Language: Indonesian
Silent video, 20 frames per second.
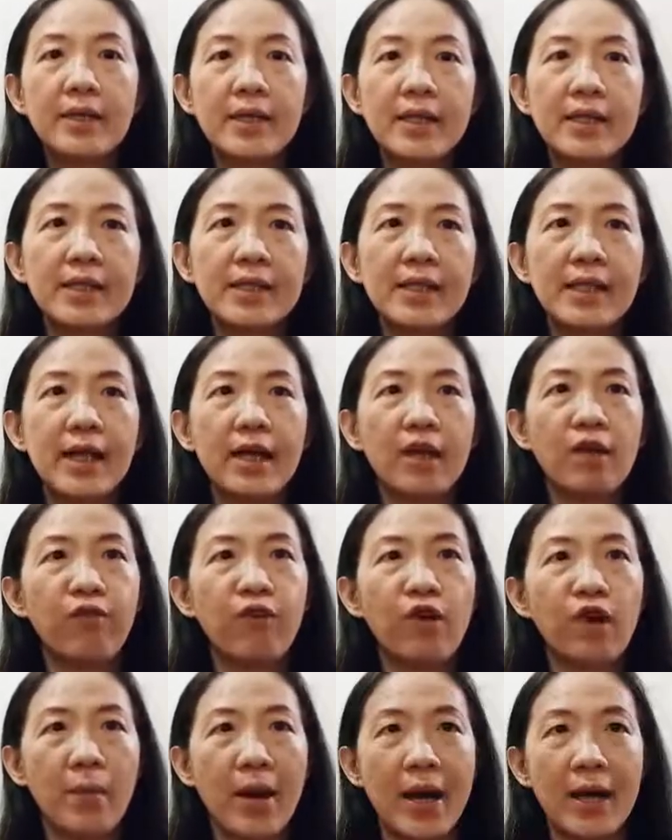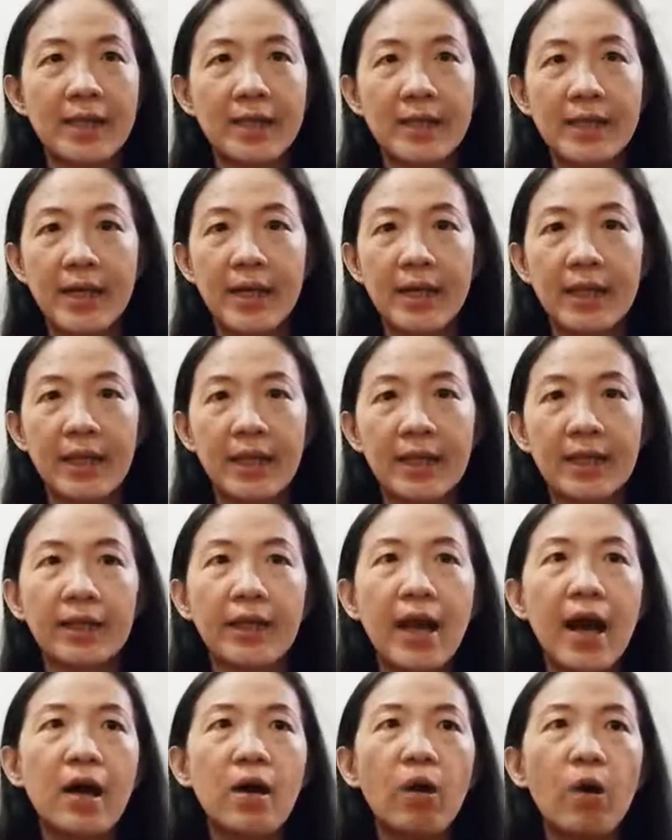berisi informasi
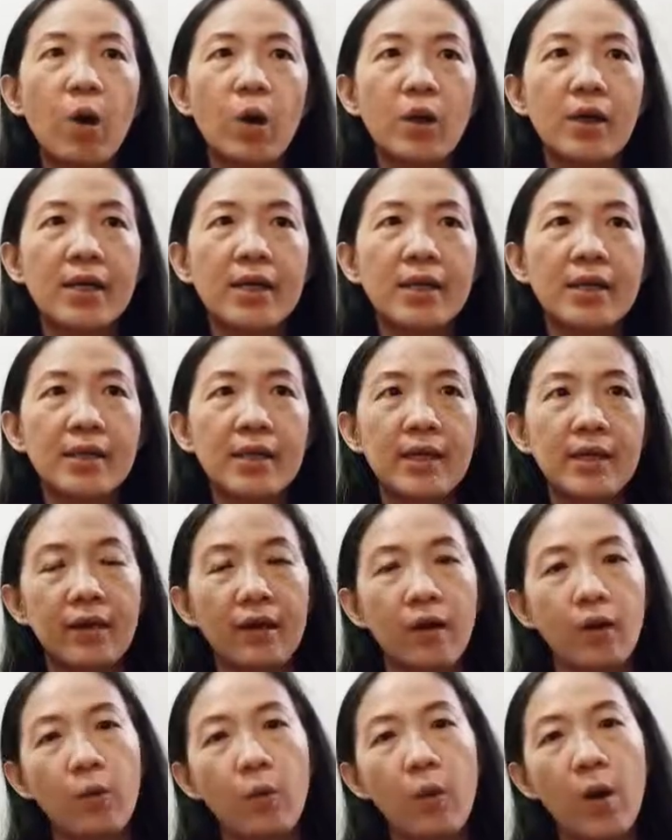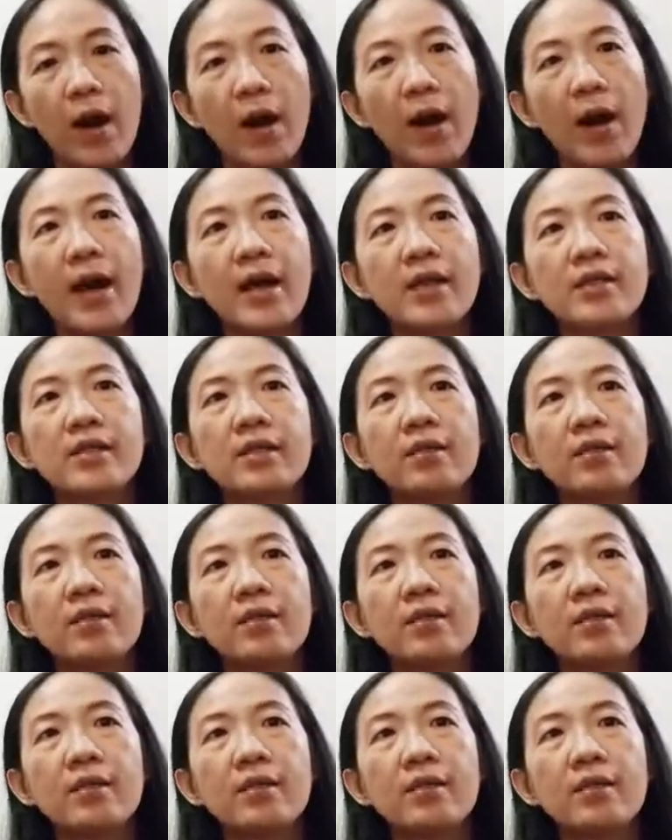tentang kondisi keuangan